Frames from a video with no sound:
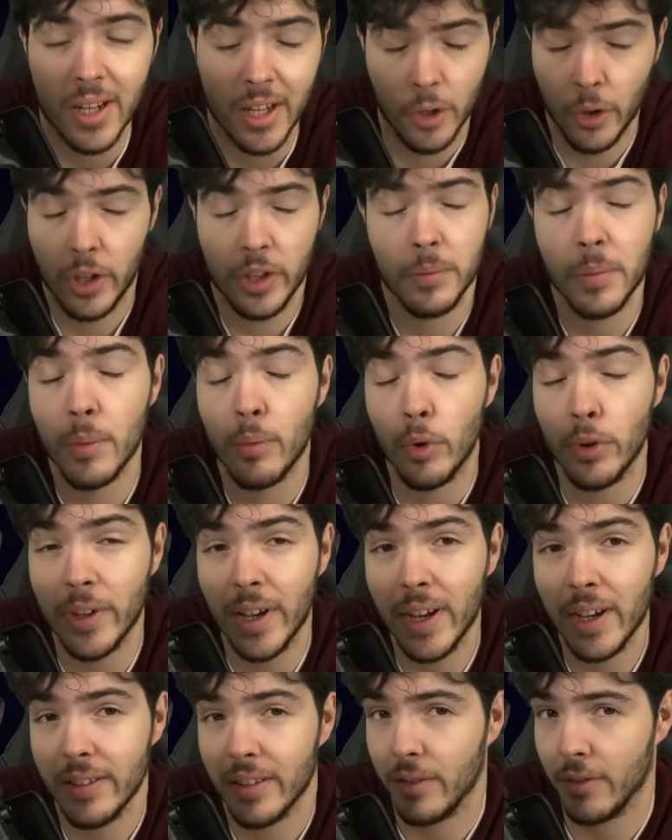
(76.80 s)
Un an et demi plus
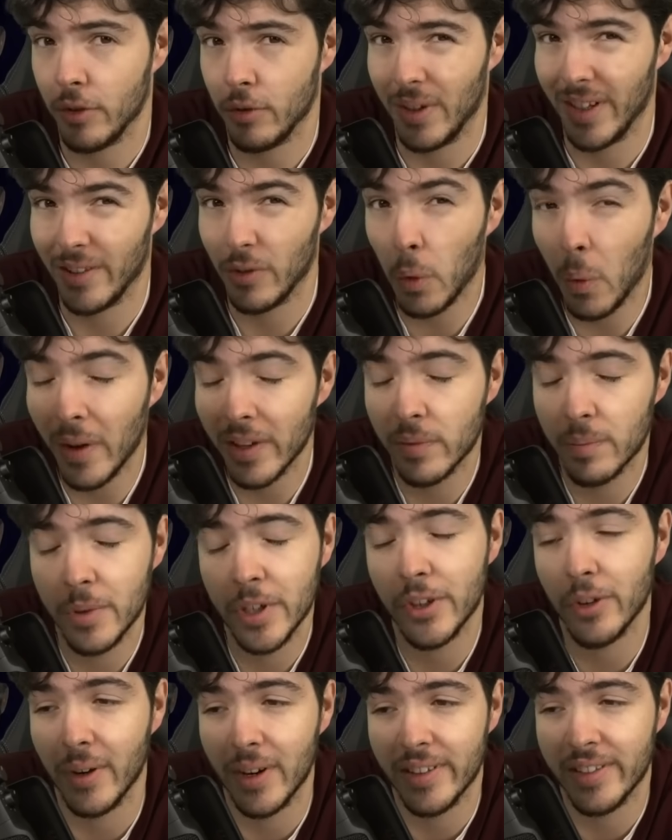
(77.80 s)
tard, ils avaient joué 3
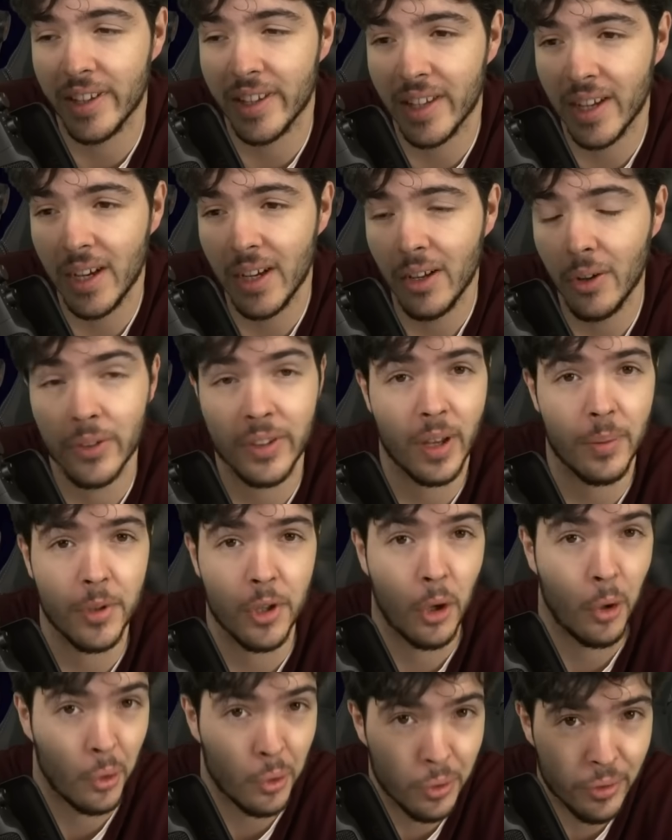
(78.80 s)
splits en LCK en terminant